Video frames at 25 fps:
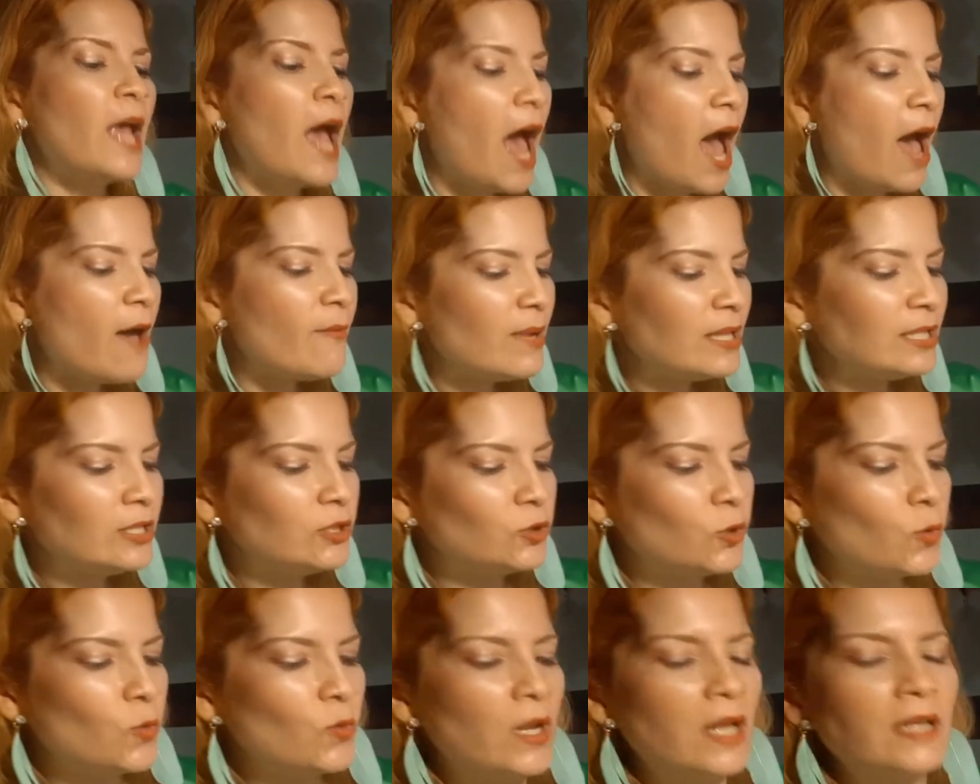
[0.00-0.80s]

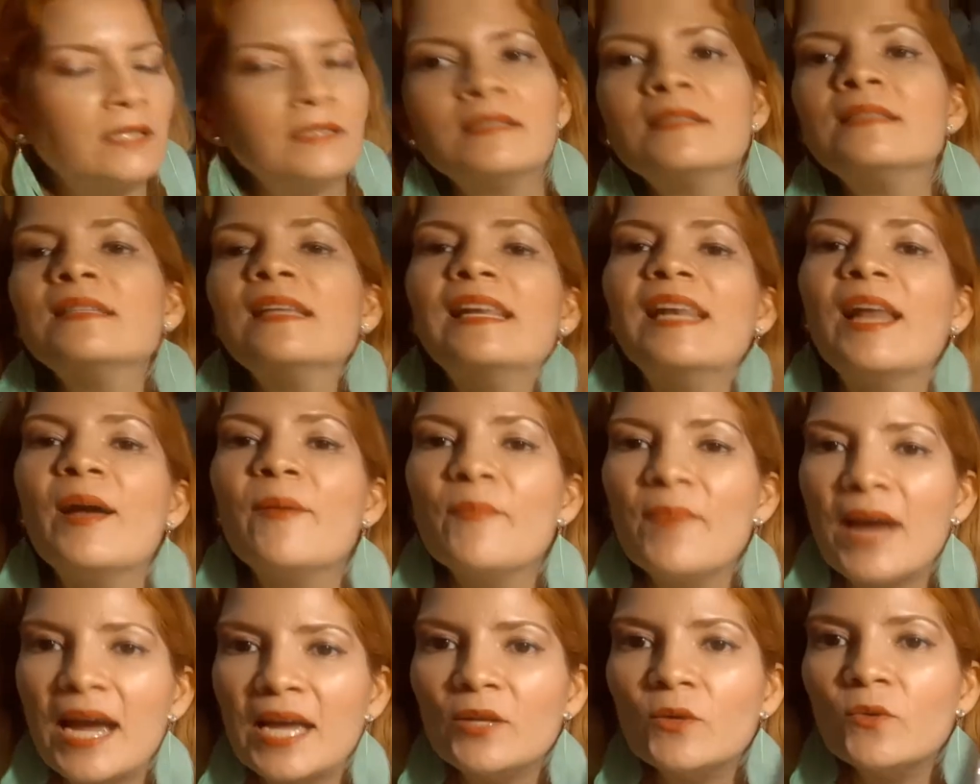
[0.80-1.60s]
aventuras de
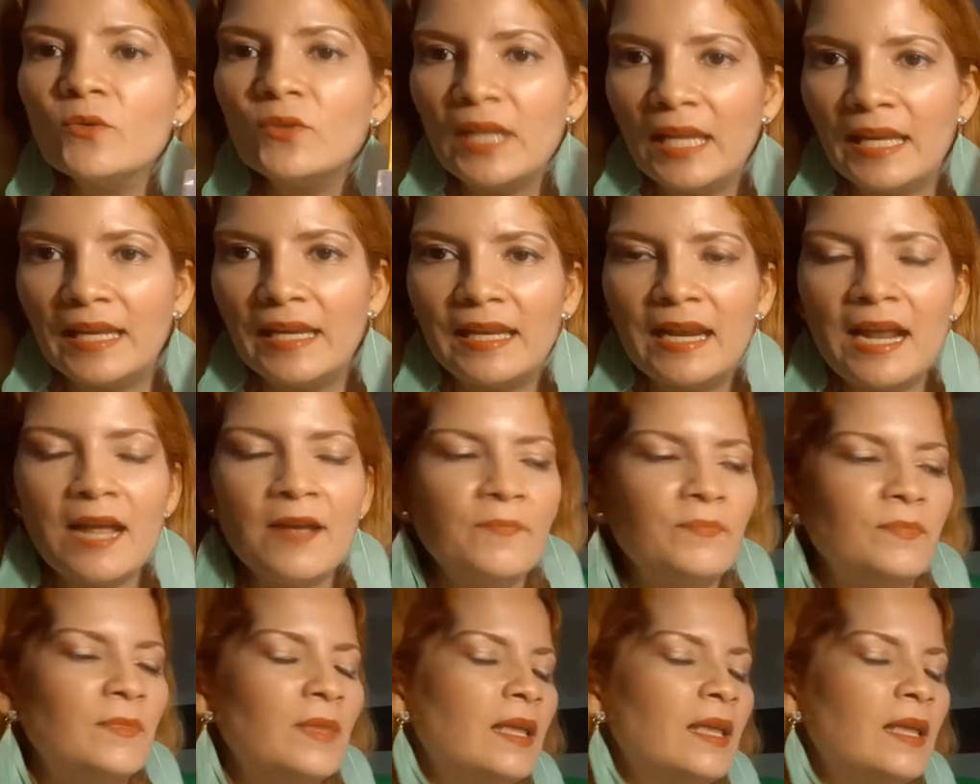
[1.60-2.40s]
la mano negra